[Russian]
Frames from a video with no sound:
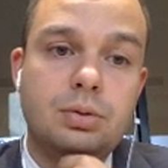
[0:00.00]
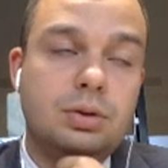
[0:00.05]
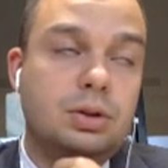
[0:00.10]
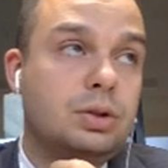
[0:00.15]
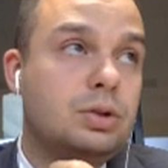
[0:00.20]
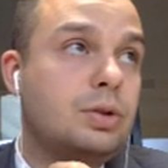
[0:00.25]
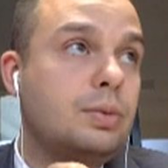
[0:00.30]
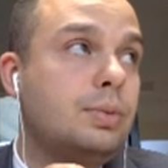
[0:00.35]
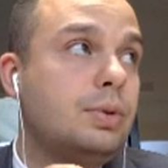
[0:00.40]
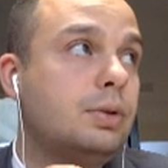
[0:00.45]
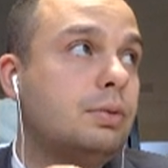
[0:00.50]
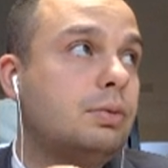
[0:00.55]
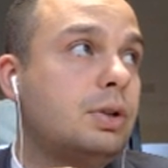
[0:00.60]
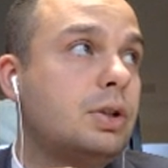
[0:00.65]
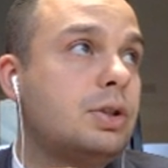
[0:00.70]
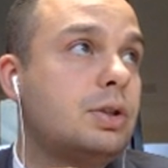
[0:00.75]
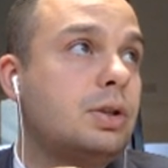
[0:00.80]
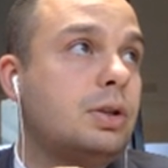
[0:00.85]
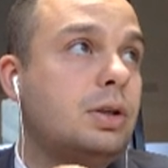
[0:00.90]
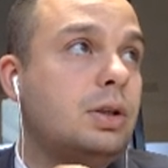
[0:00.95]
Это особенно
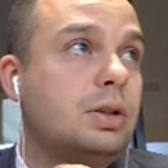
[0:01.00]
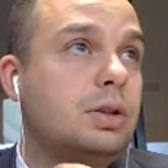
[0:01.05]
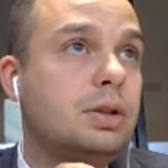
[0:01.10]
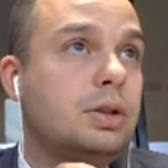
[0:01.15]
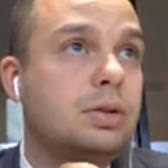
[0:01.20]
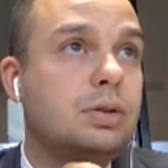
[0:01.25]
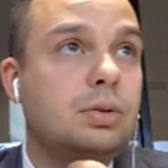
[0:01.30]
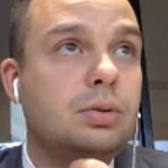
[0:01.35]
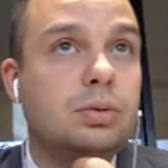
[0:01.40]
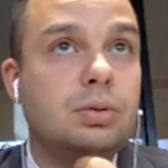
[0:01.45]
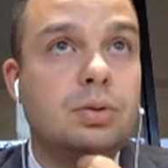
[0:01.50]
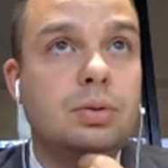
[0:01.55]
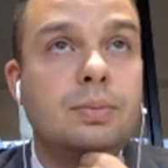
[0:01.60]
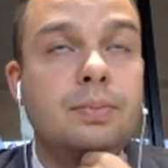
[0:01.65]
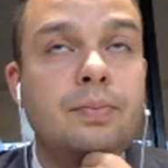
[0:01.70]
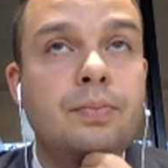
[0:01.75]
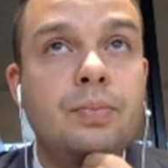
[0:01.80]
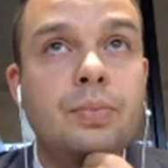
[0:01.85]
важно для тех, кто